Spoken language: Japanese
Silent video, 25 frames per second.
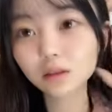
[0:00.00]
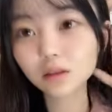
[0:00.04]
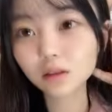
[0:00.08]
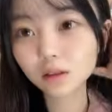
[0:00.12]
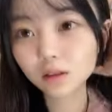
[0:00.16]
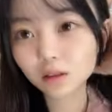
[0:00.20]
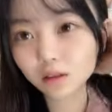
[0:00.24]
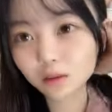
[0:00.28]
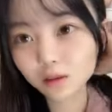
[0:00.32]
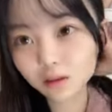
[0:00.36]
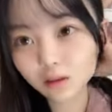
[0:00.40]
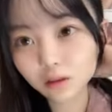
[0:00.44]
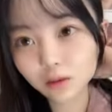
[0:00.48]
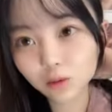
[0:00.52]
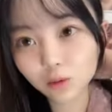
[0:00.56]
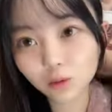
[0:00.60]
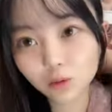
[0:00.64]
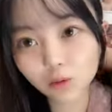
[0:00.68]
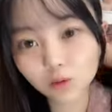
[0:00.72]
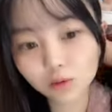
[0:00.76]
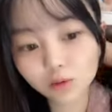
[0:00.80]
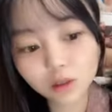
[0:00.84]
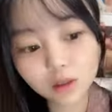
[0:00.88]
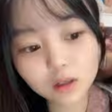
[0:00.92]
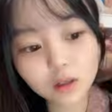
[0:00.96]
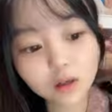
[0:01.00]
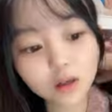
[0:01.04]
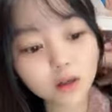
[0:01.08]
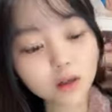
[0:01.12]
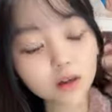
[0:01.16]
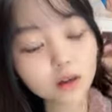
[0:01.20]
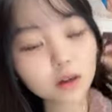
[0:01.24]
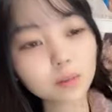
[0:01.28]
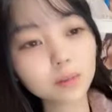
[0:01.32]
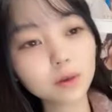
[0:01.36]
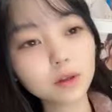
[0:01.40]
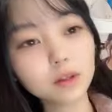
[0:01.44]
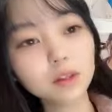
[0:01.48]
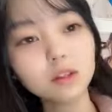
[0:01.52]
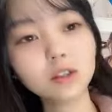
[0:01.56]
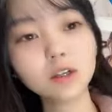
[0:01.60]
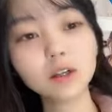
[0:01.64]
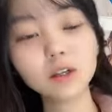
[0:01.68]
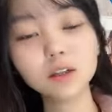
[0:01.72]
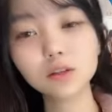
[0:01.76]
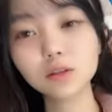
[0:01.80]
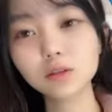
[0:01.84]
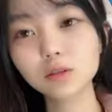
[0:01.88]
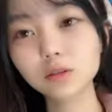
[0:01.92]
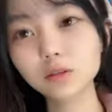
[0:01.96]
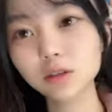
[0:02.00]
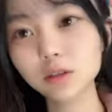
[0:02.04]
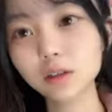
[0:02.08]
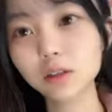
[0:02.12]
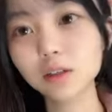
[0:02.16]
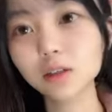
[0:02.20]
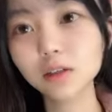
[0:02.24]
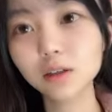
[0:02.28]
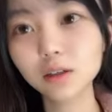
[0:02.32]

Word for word: なんかさ踊ったからかめっちゃ熱い